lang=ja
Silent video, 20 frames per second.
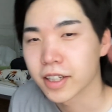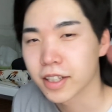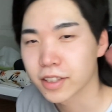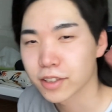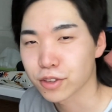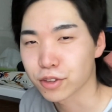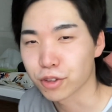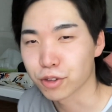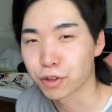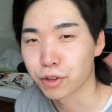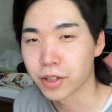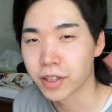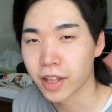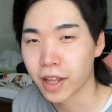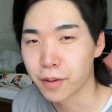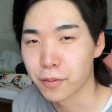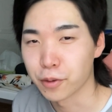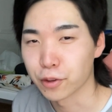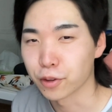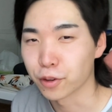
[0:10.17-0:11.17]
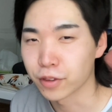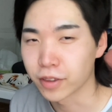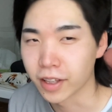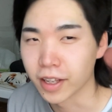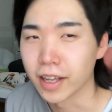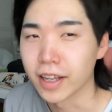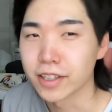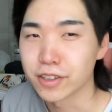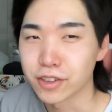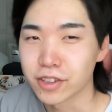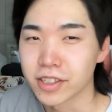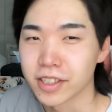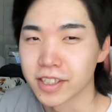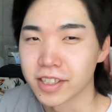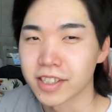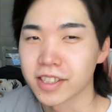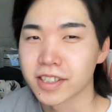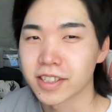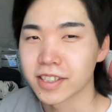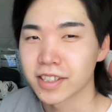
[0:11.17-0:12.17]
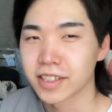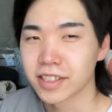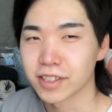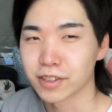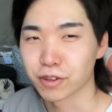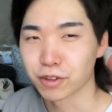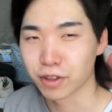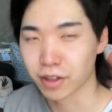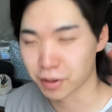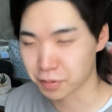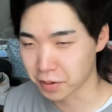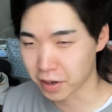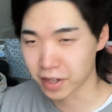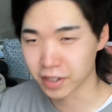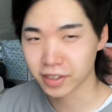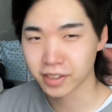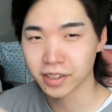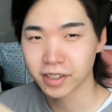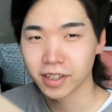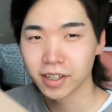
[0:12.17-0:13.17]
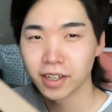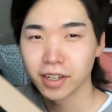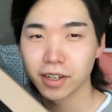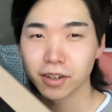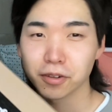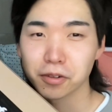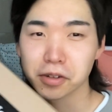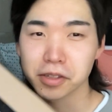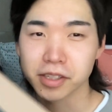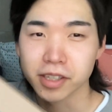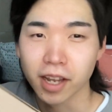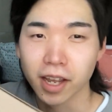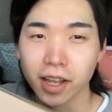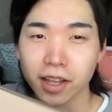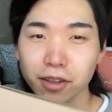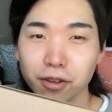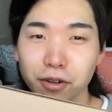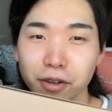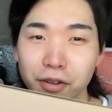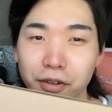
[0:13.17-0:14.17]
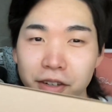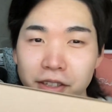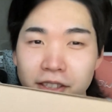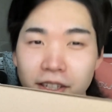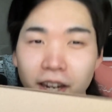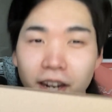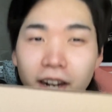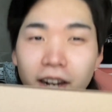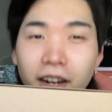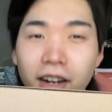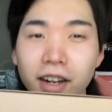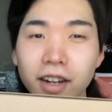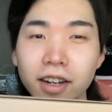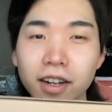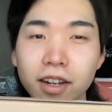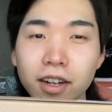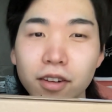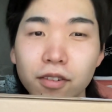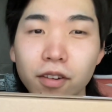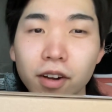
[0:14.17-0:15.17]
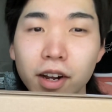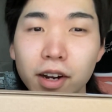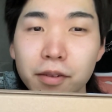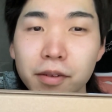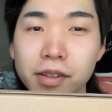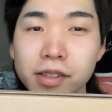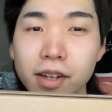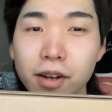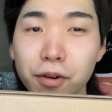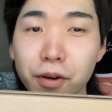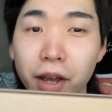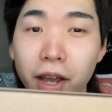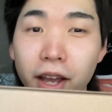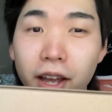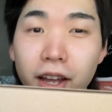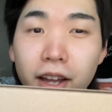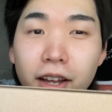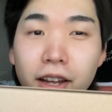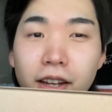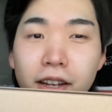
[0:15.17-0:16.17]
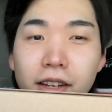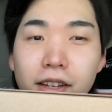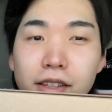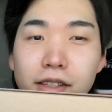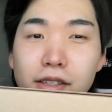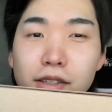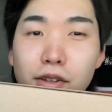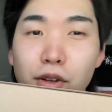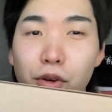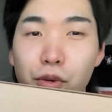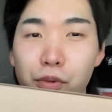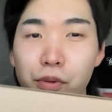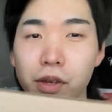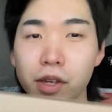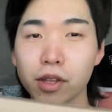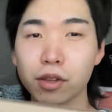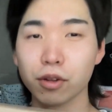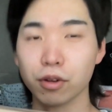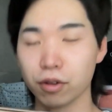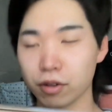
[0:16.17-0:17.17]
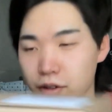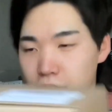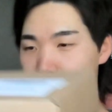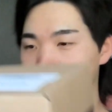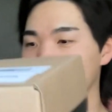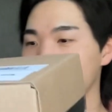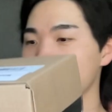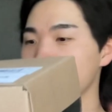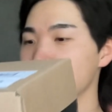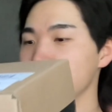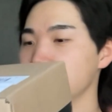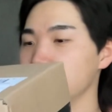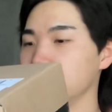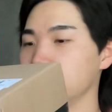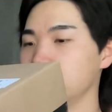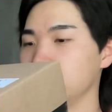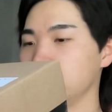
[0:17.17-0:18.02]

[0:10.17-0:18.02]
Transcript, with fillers: ちょっと撮りたいもの撮って出勤し仕事行きます。これですね、届きました。わかりますかこれ。スノーフィートっていう、